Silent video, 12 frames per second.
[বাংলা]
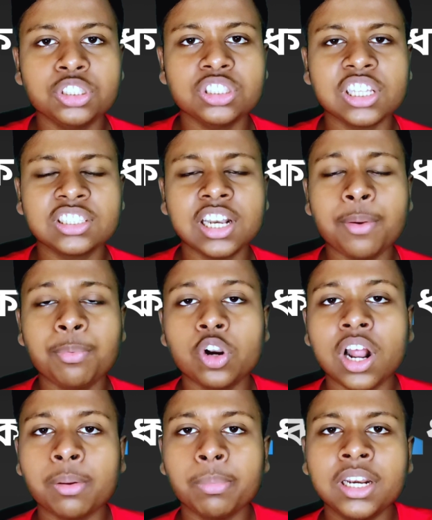অবশ্যই সাবস্ক্রাইব
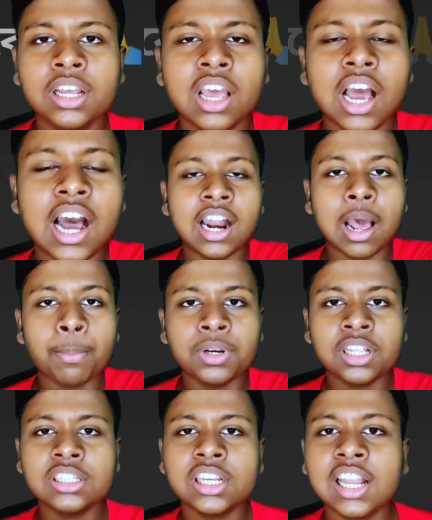করে রাখবেন আর
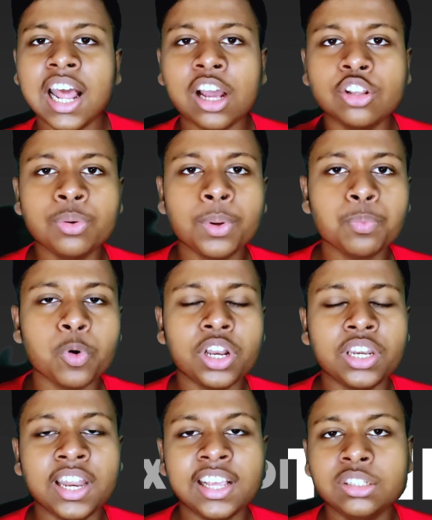আপনাদের সাথে দেখা হচ্ছে আমার
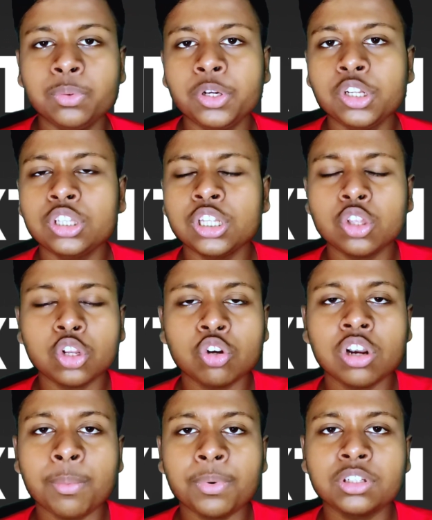পরে নেক্সট ভিডিওতে
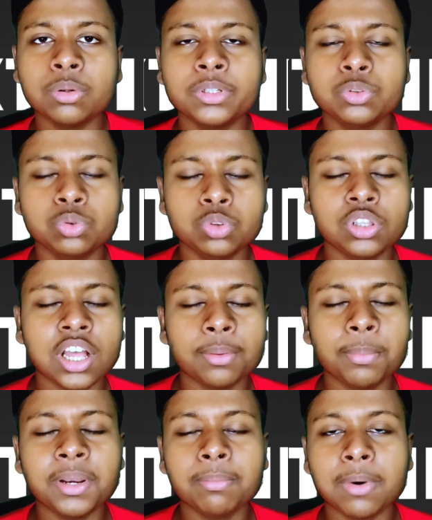ততক্ষণ আপনারা সবাই সুস্থ
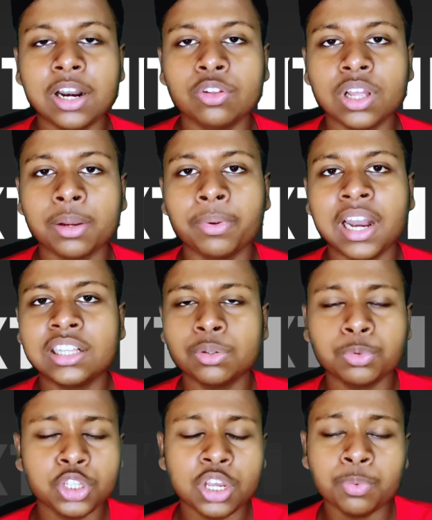থাকবেন ভালো থাকবেন
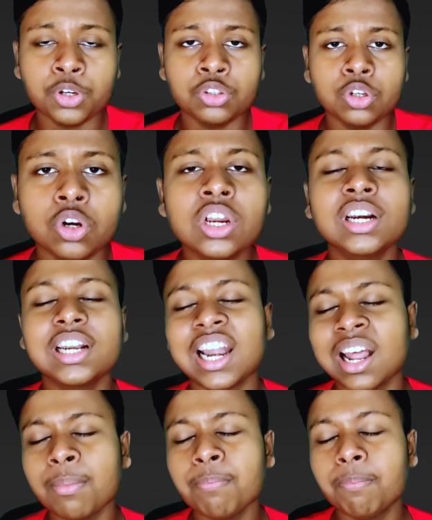আজকের মতো এই পর্যন্ত
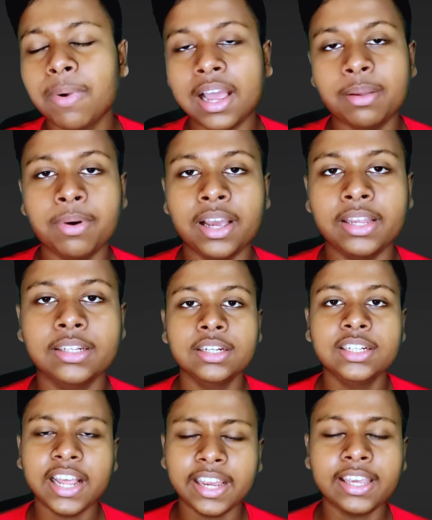টাটা বাই বাই
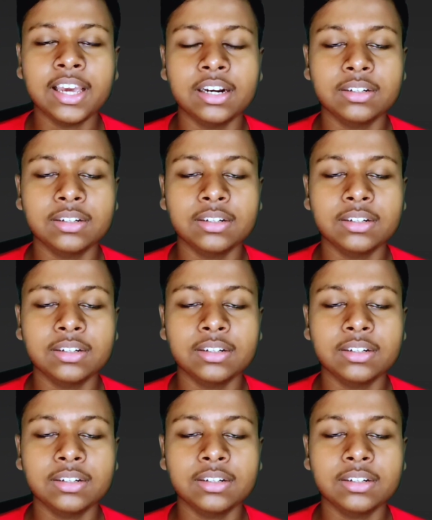টেক